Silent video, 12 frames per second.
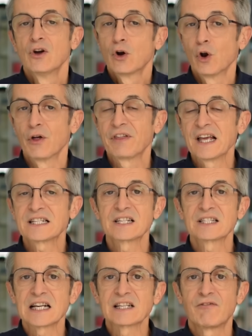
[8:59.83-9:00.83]
¿Conocías
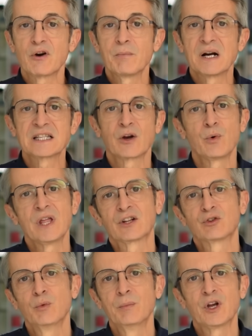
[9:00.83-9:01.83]
estas formas de cuidar
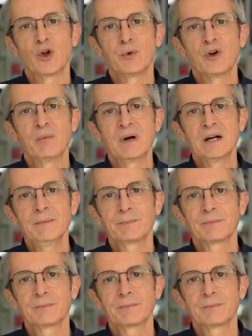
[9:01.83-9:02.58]
tu microbioma?